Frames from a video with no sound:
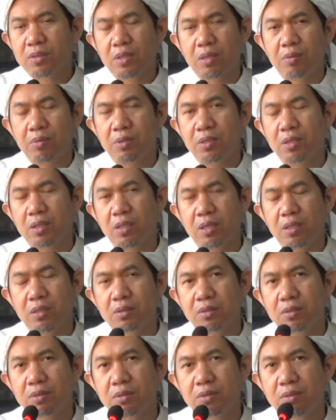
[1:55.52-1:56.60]
sama dengan
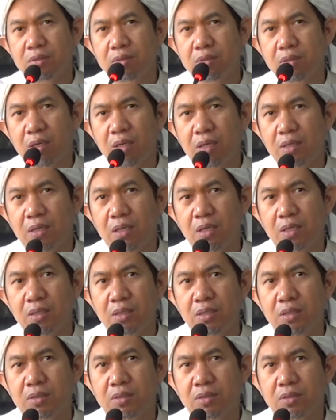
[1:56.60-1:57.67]
ada
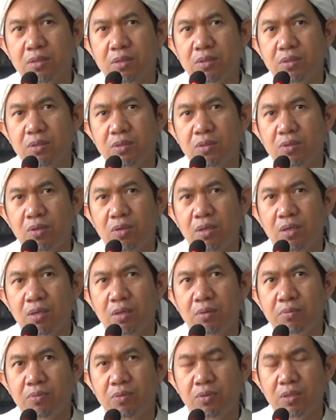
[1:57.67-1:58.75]
hadis
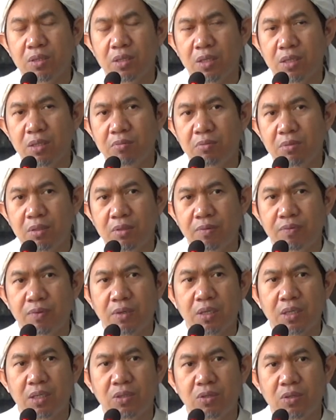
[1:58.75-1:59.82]
tolabul ilmi
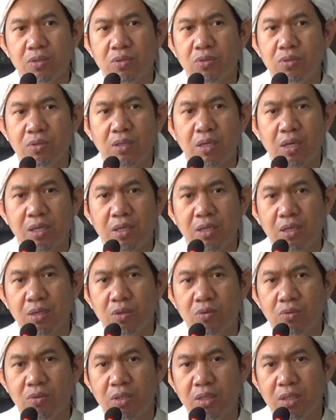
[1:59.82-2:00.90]
faridatun ala
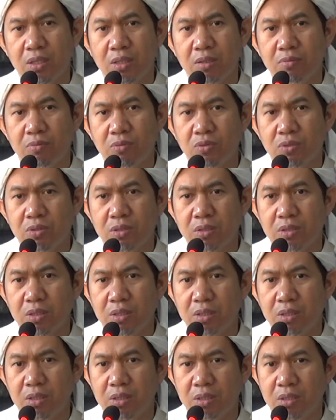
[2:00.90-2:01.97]
kulli
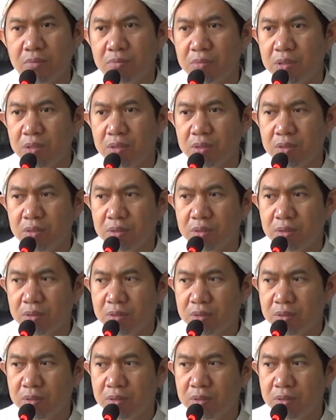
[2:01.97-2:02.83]
muslimin